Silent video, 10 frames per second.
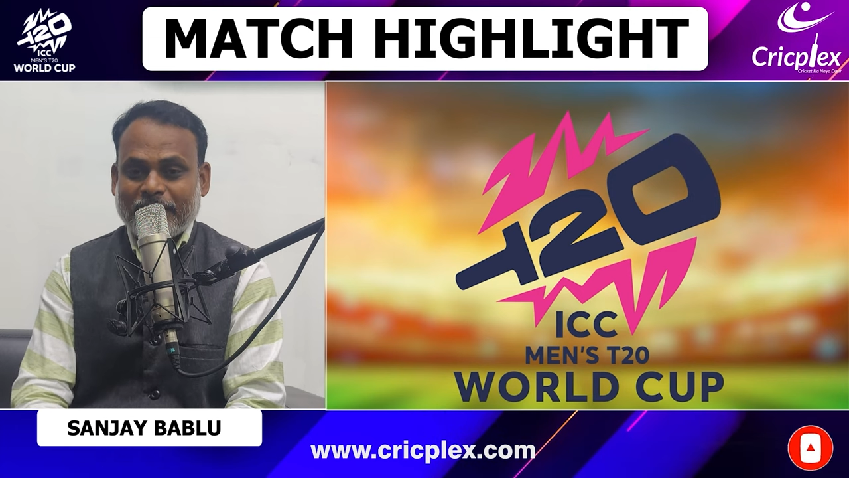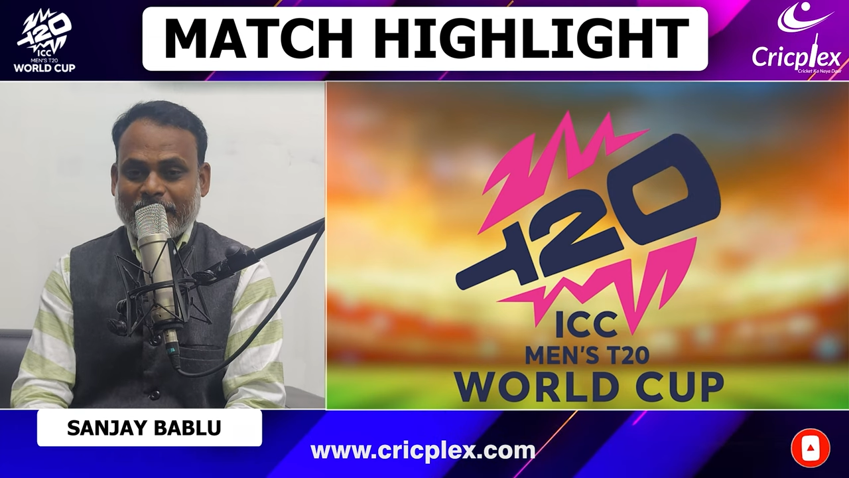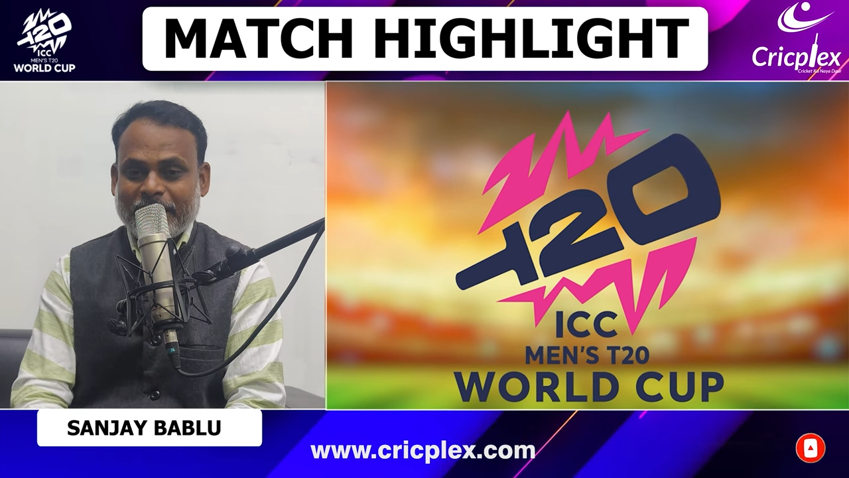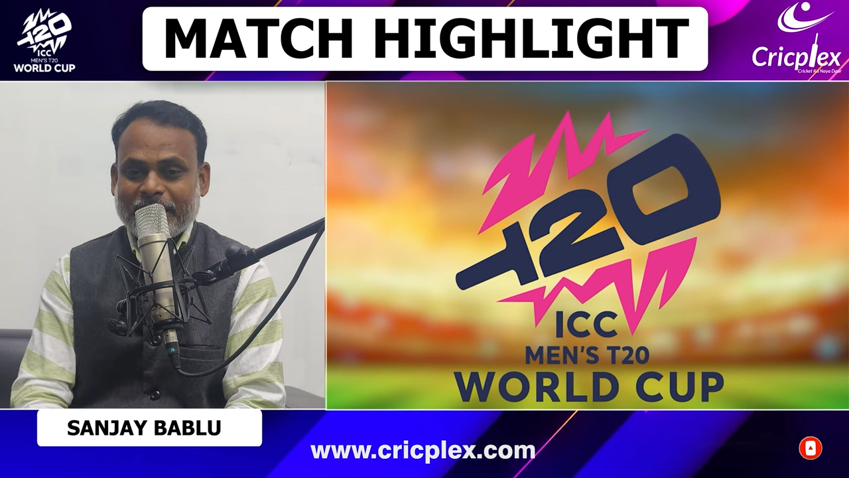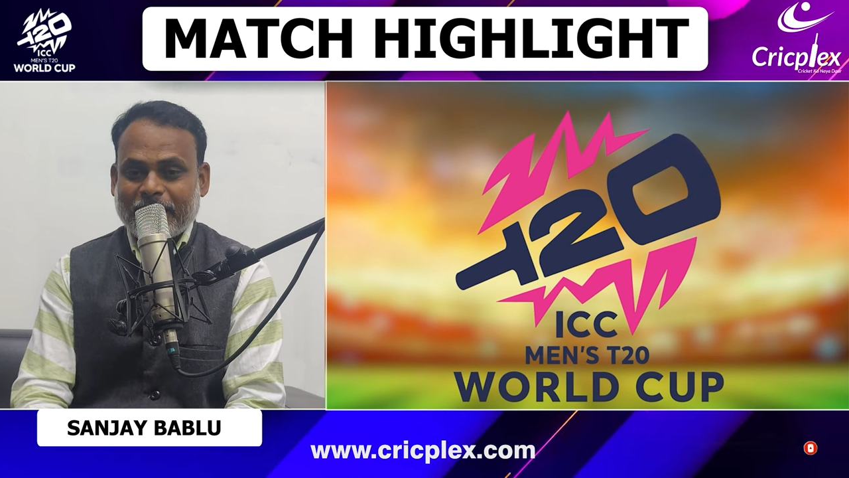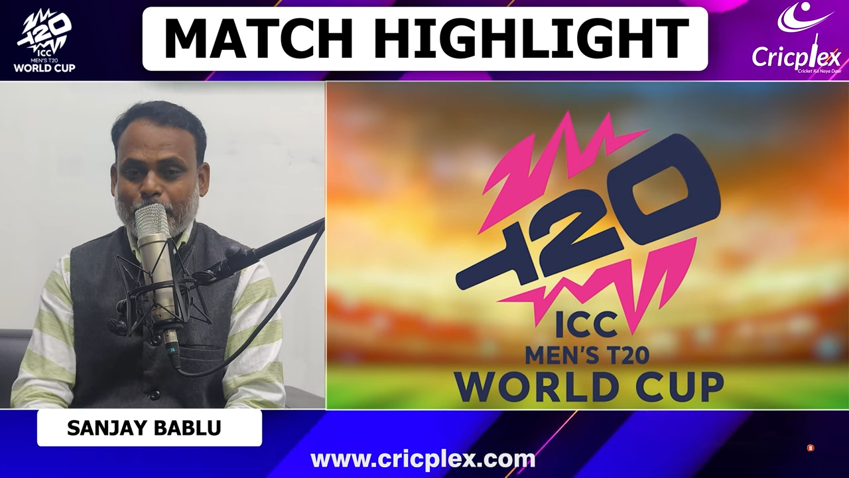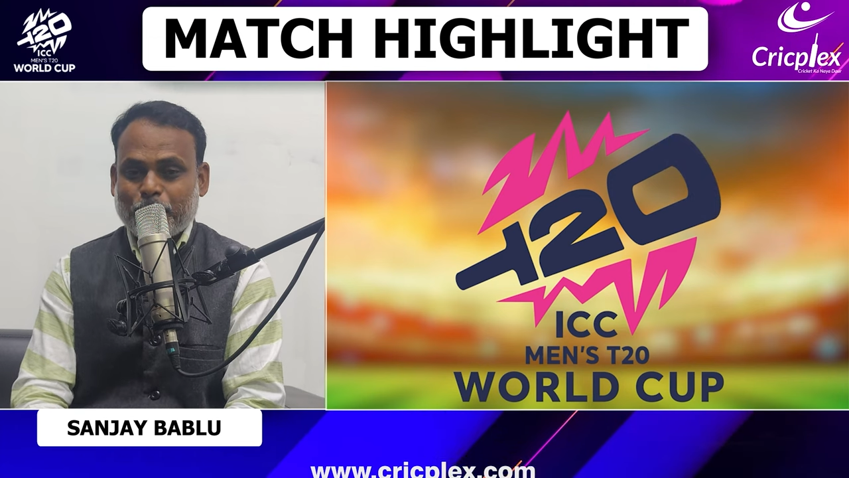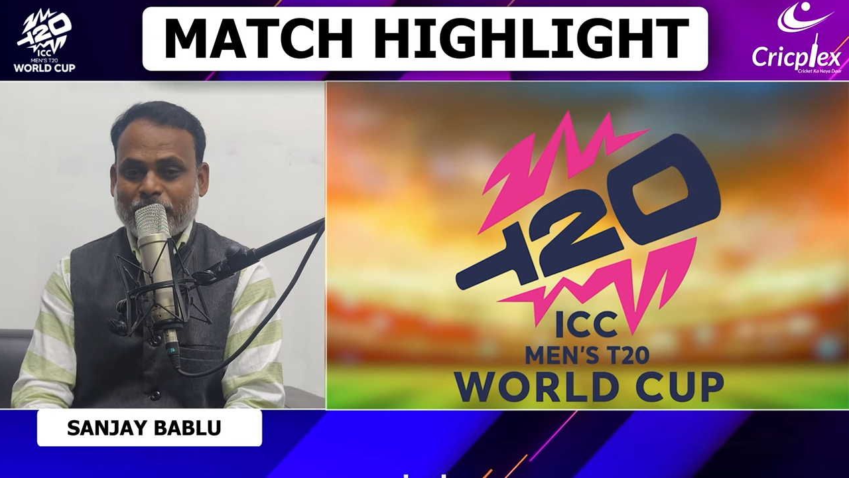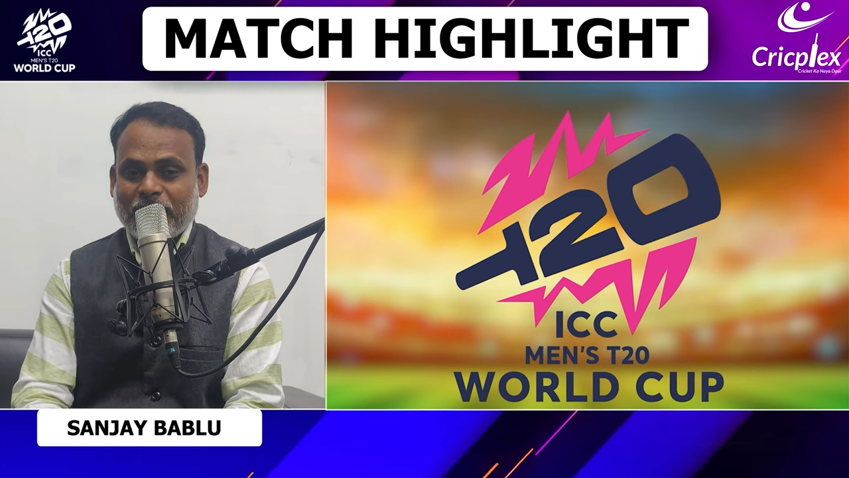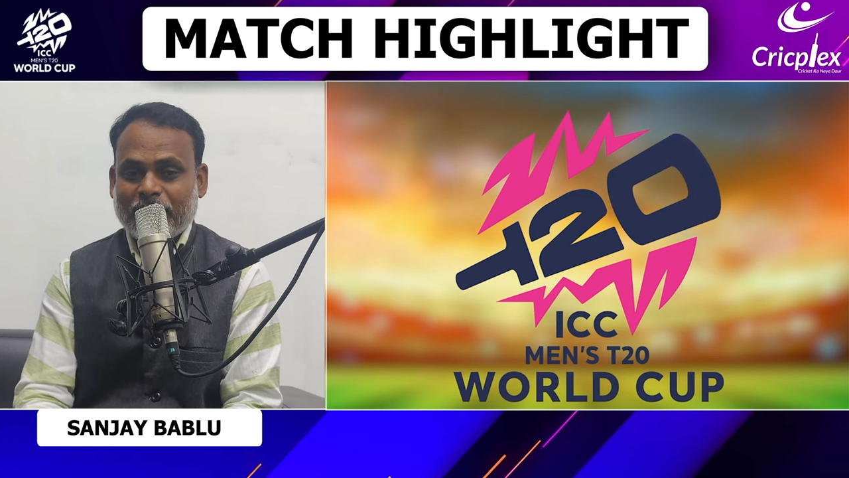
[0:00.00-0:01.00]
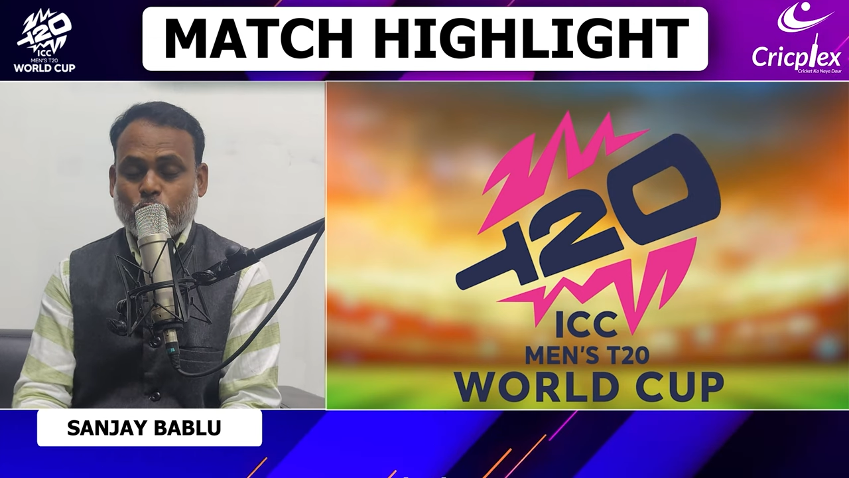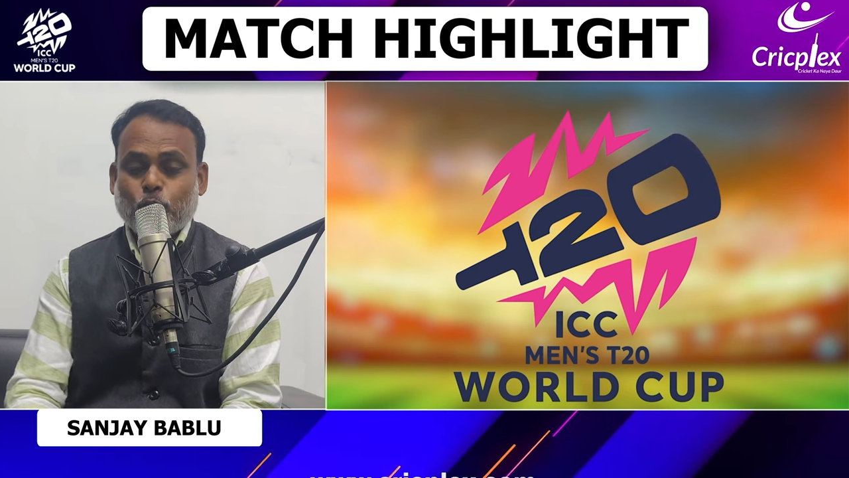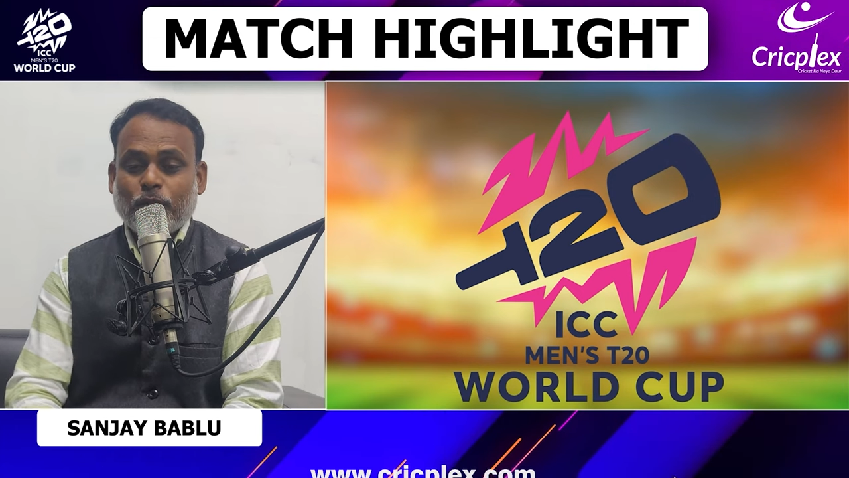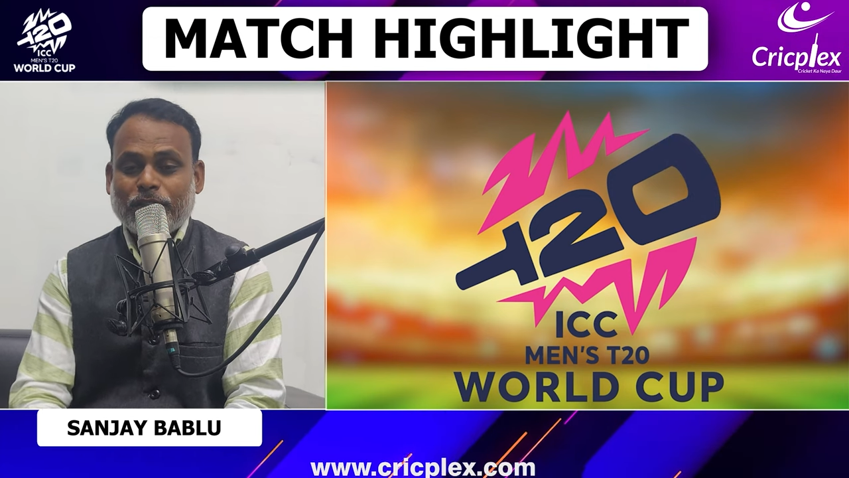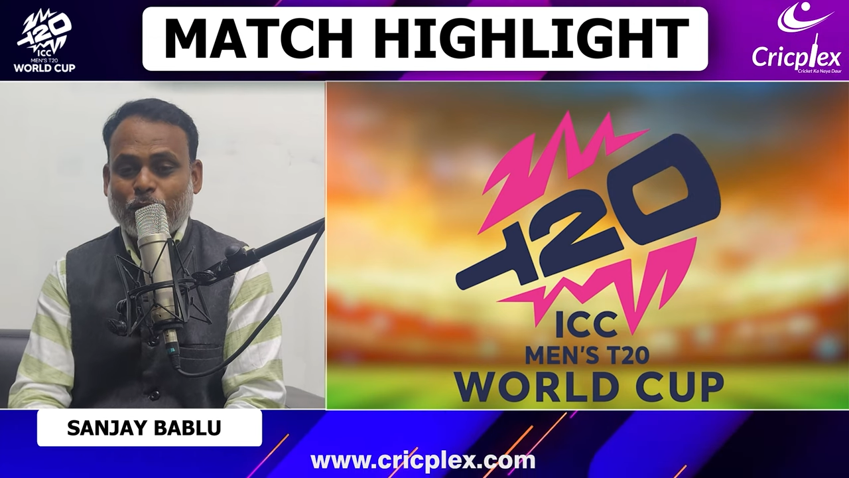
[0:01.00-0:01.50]
की तरफ से जहां
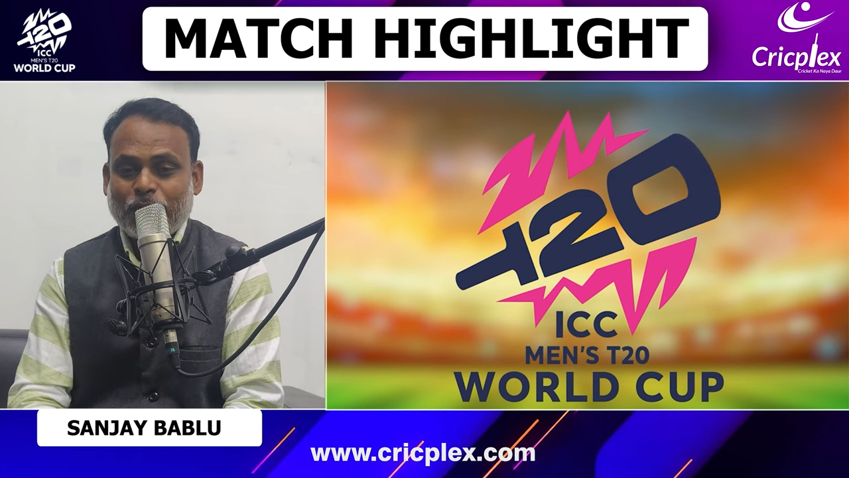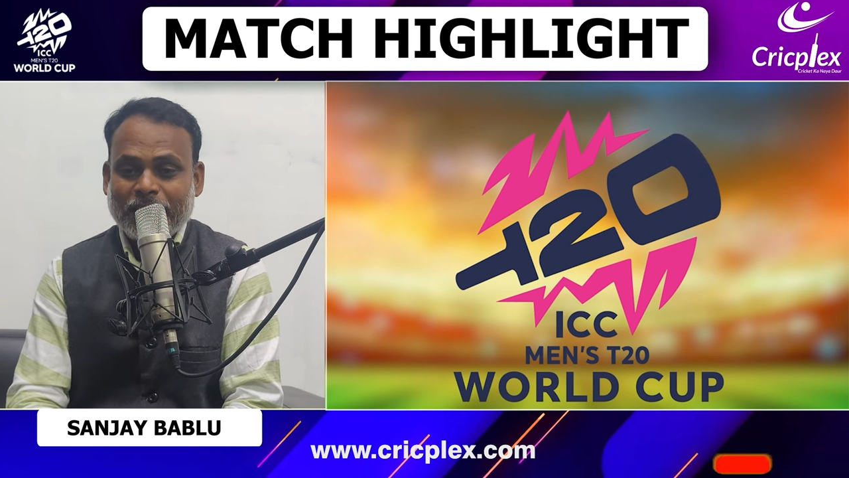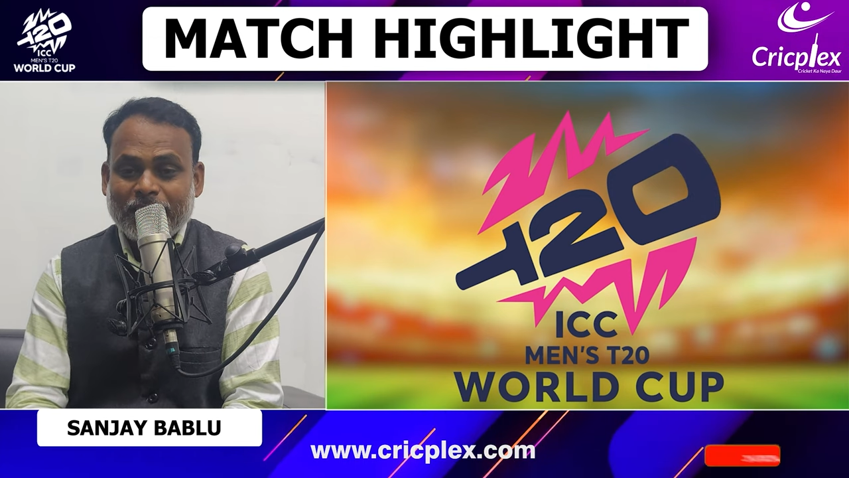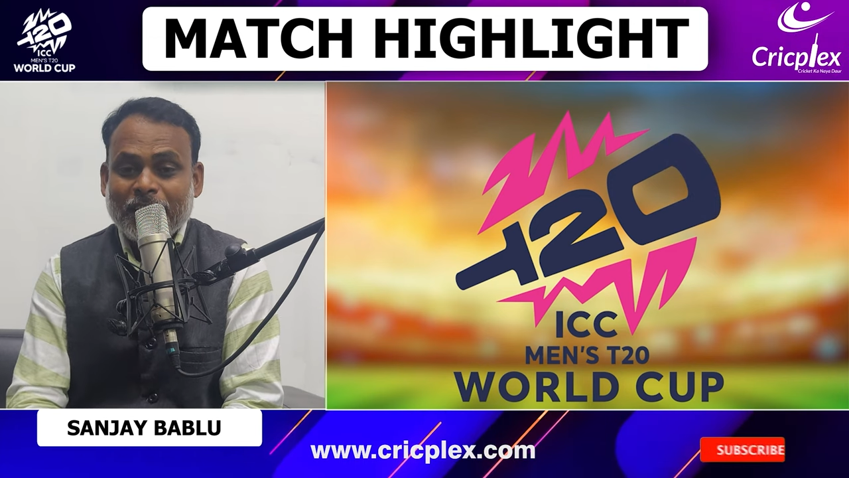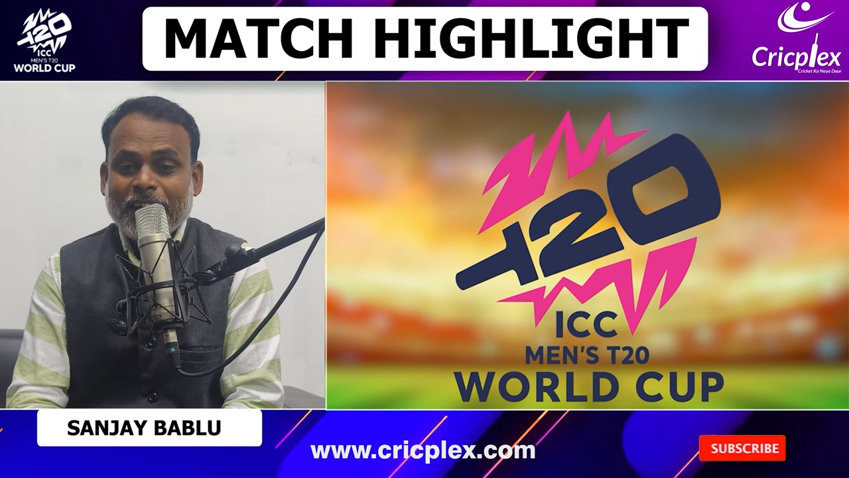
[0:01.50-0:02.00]
चौवन थे वहीं